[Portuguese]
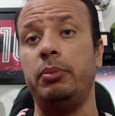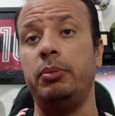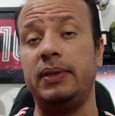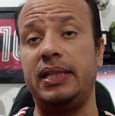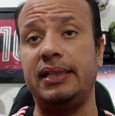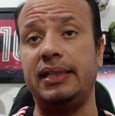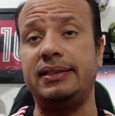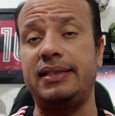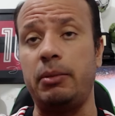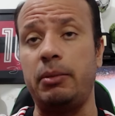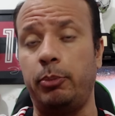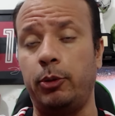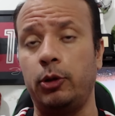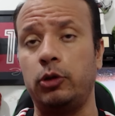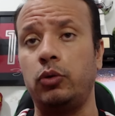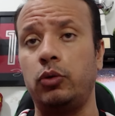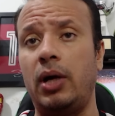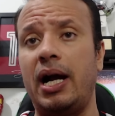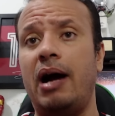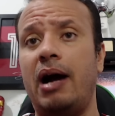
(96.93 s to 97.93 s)
descer em
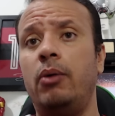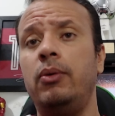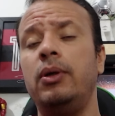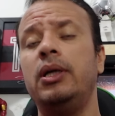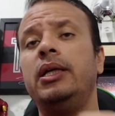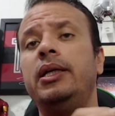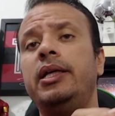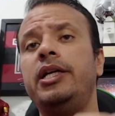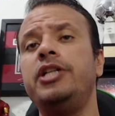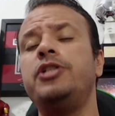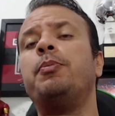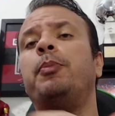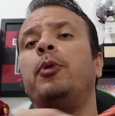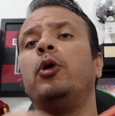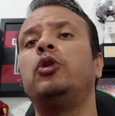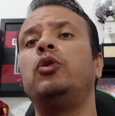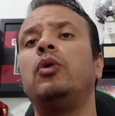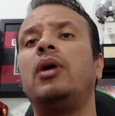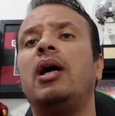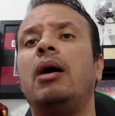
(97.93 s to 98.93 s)
Portugal e de
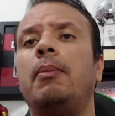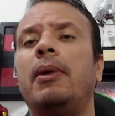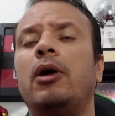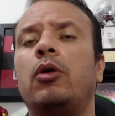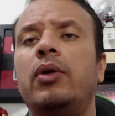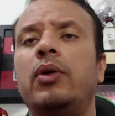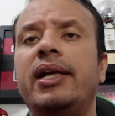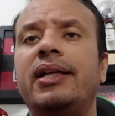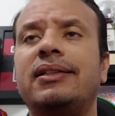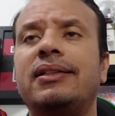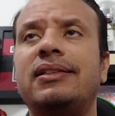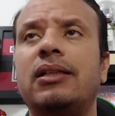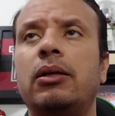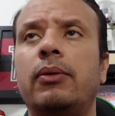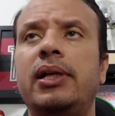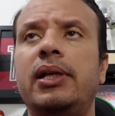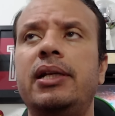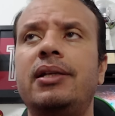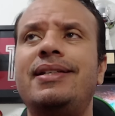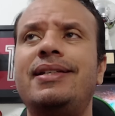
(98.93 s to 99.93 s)
Portugal uma
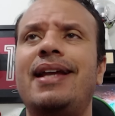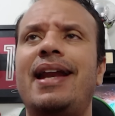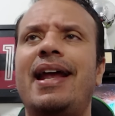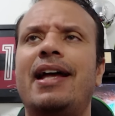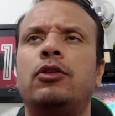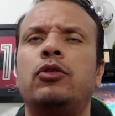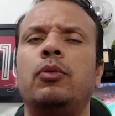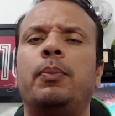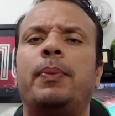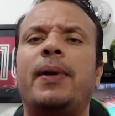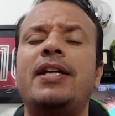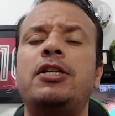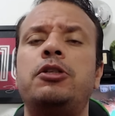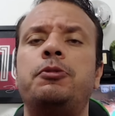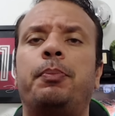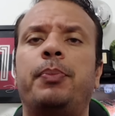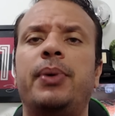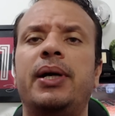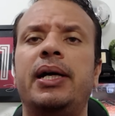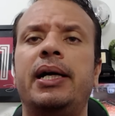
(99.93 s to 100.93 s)
conexão ali direto para a
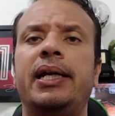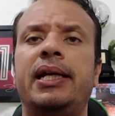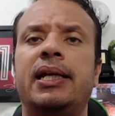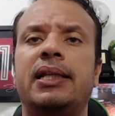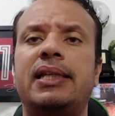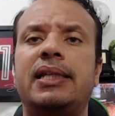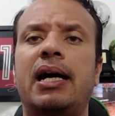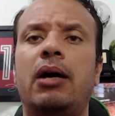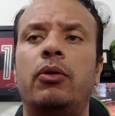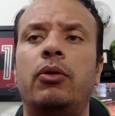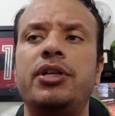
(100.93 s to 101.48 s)
Espanha, tá?